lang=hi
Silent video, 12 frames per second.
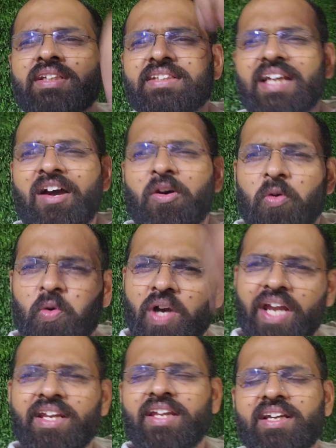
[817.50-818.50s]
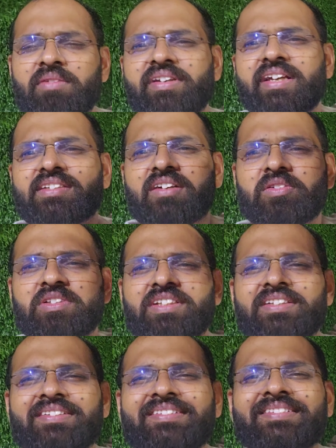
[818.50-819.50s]
साला होगा ही नहीं कभी ऐसा कुछ
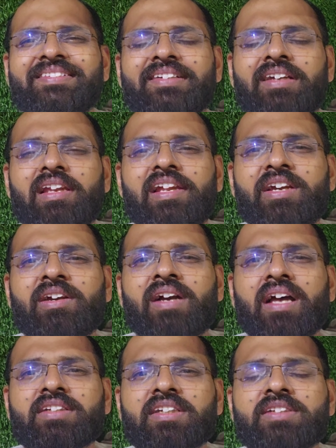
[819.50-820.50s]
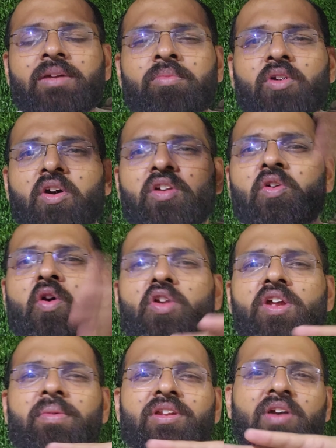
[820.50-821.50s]
लीक का सिस्टम और
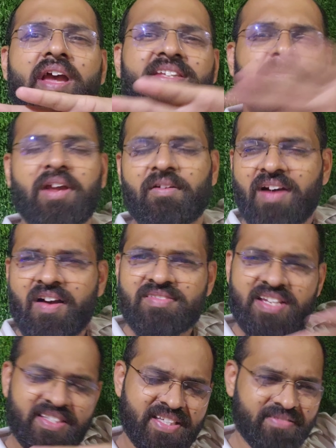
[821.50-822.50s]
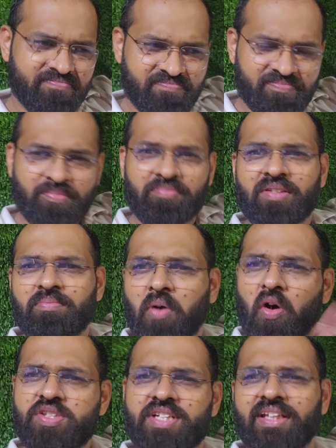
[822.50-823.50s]
कोने में तो ऐसे भरवाओ जैसे
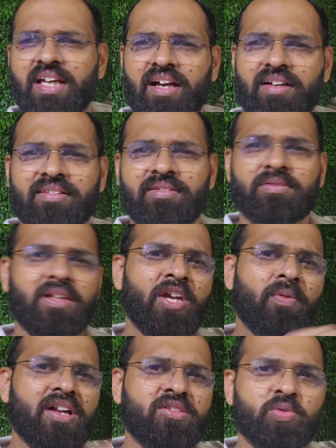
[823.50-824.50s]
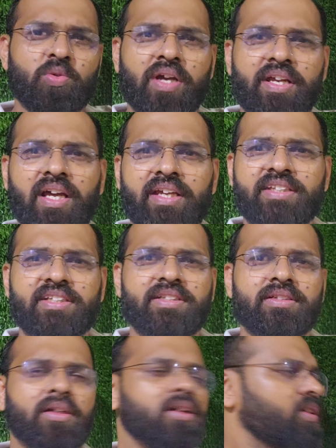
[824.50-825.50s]
बहुत ज़्यादा एक बार सूख गई ना ये चीज़
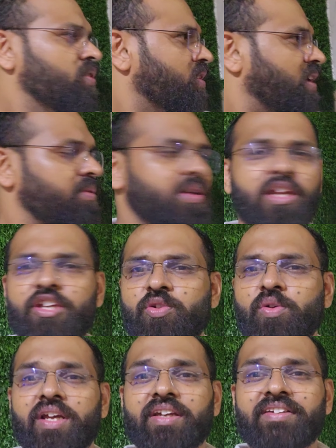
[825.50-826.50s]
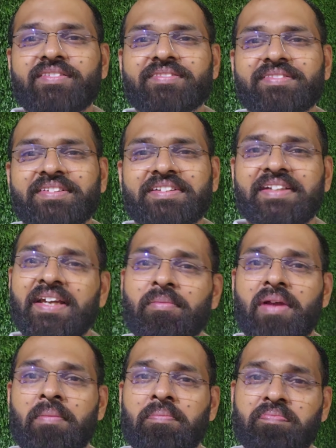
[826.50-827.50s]
कभी नहीं छूटेगी ये
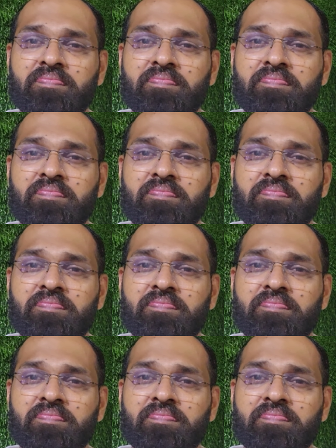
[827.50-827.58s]
मैं